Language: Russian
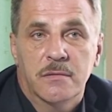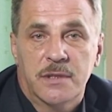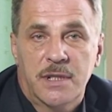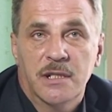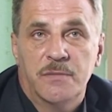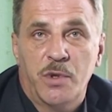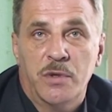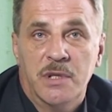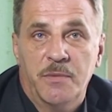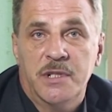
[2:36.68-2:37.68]
Санус
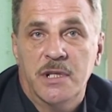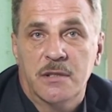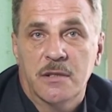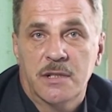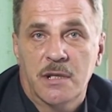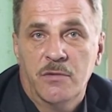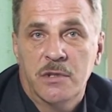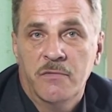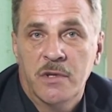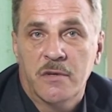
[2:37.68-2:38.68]
пришел непосредственно на завод,
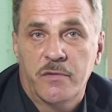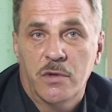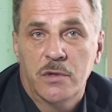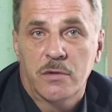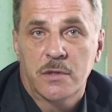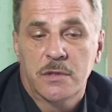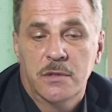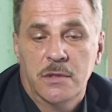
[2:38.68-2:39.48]
выиграв конкурс,